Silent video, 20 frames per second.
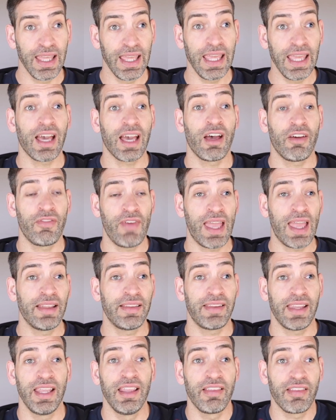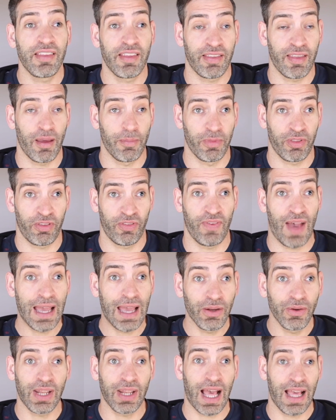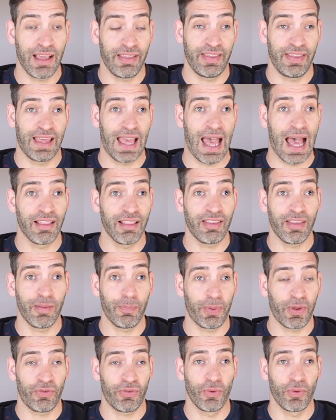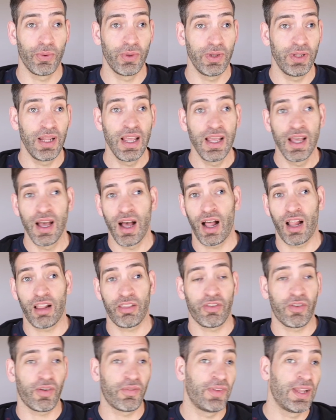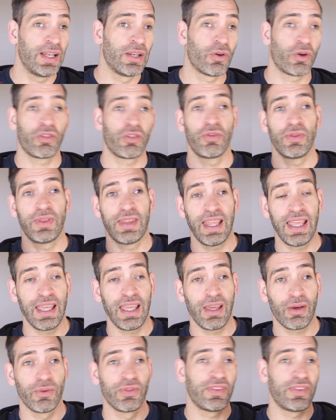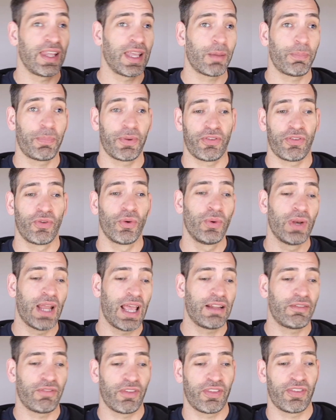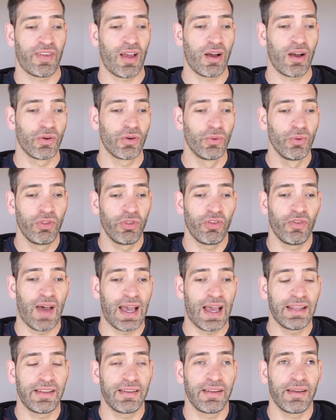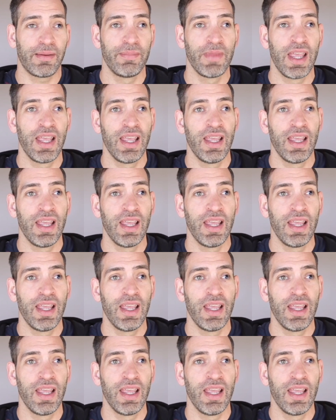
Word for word: er erwähnt insgesamt 32 Einzelpersonen, also er will noch zu der und der Person etwas sagen und so weiter.